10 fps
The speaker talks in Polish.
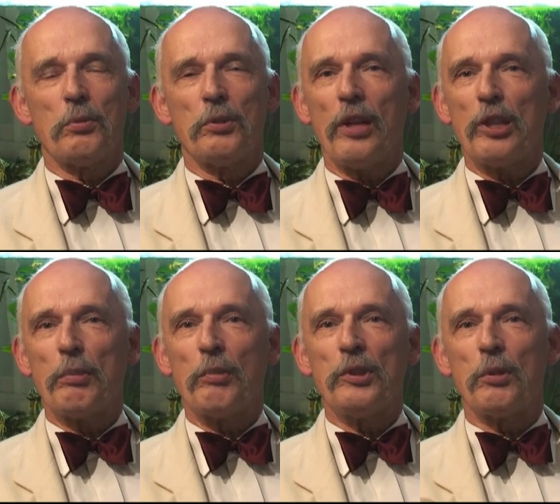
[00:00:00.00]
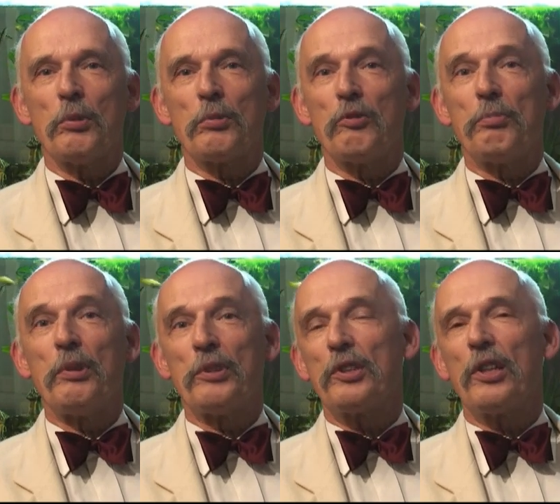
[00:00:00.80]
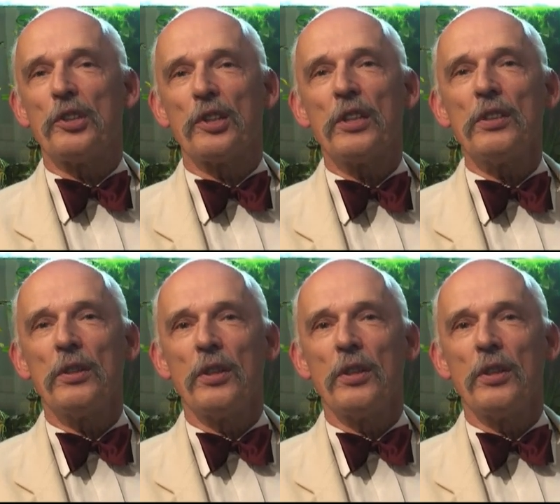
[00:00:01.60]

udzielać pomocy ludziom, którzy pili chociaż kieliszek,